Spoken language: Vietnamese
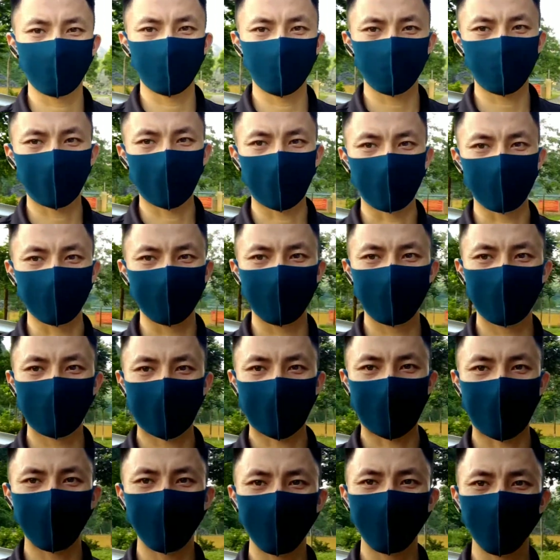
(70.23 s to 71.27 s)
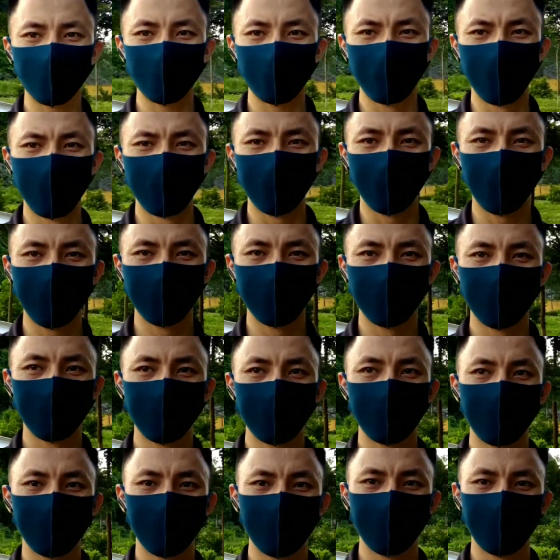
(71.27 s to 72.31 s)
phong cảnh đây khá hữu tình nha
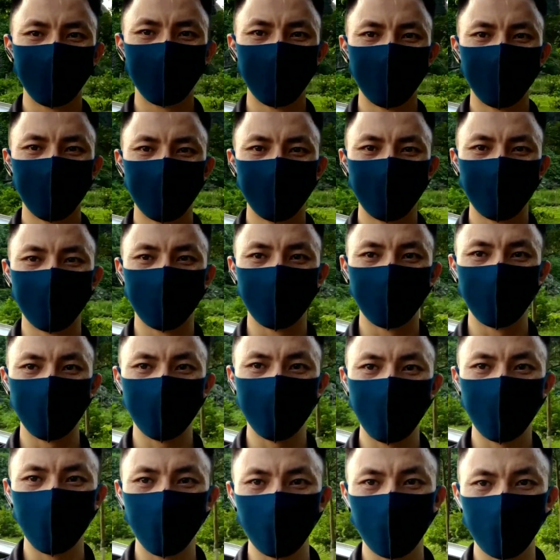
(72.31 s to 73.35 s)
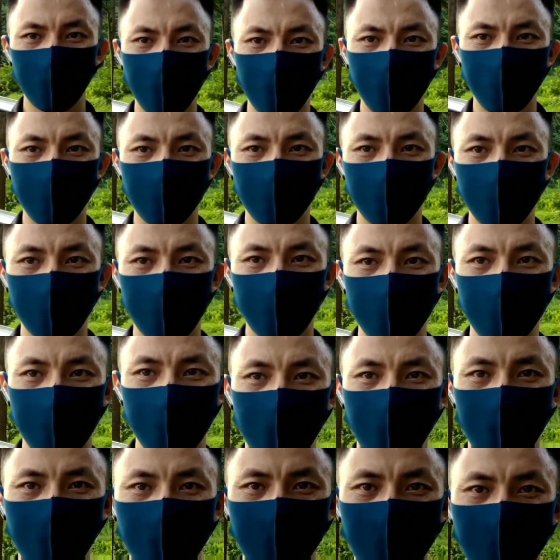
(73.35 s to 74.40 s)
rất hữu tình các bạn
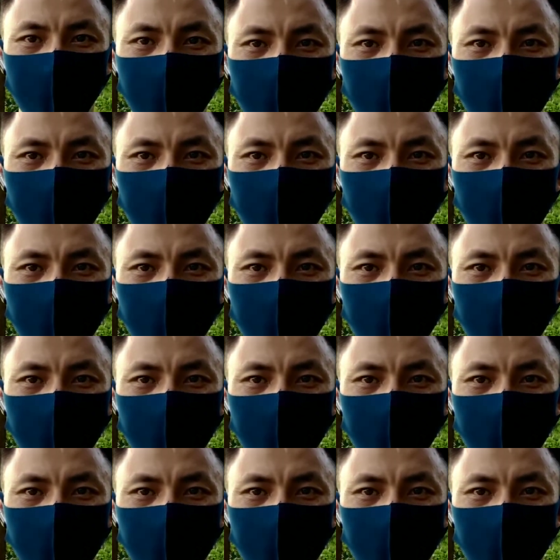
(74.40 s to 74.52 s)
thấy